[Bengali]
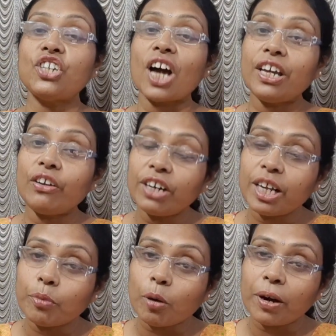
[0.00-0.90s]
ডাইউরেটিক
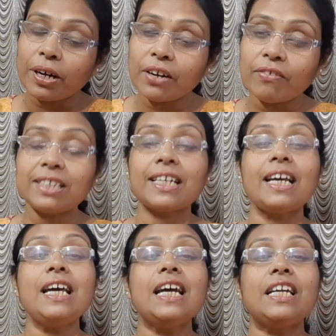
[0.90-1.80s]
প্রপার্টি রয়েছে
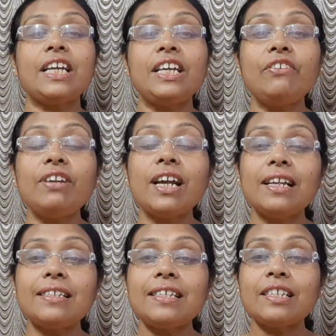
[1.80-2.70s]
এটা ইউরিনারি
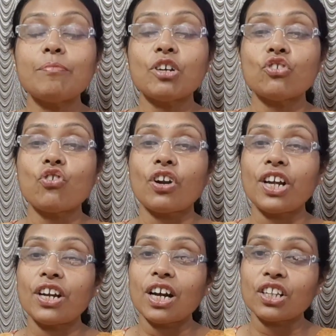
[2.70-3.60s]
সিস্টেমকে সঠিক
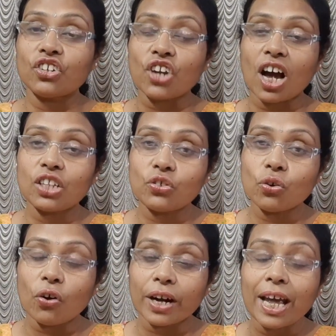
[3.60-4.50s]
রাখতে সাহায্য
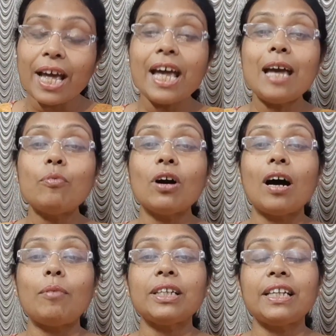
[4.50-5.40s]
করে এবং
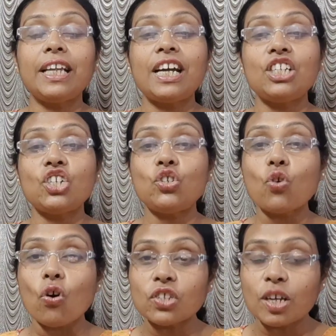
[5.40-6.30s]
আমাদের দেহের যে
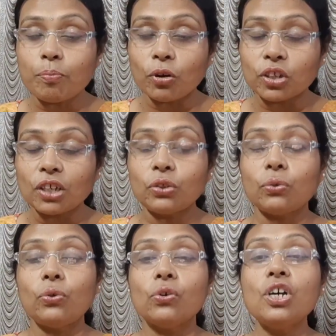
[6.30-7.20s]
টক্সিক
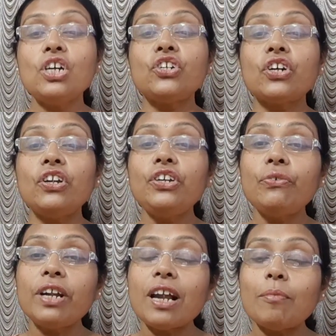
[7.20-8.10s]
পদার্থগুলো সেগুলো
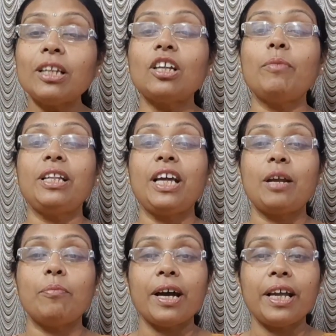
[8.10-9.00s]
ইউরিনের মাধ্যমে দেহের
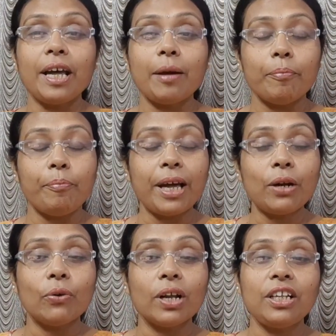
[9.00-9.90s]
বাইরে বের
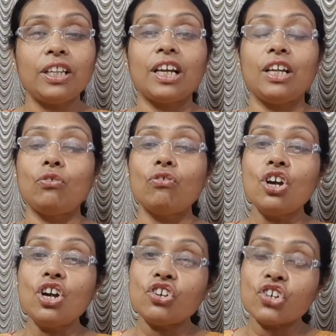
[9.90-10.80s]
করে দিতে কিন্তু
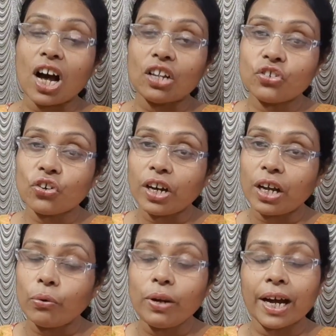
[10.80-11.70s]
সাহায্য করে
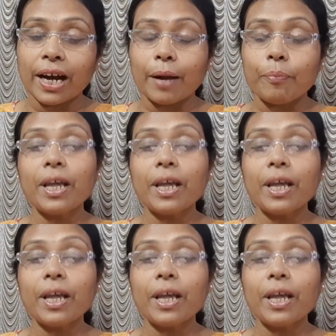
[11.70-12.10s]
কুলেখাড়া